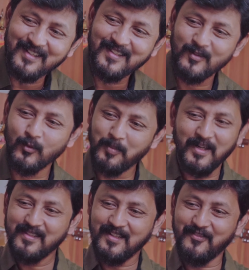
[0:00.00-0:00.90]
कोई बात नहीं
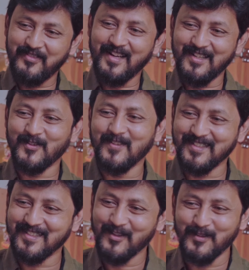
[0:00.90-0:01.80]
जो भी बात है खुल कर
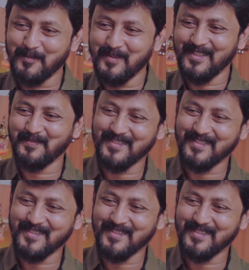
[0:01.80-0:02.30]
बोलना बुरा नहीं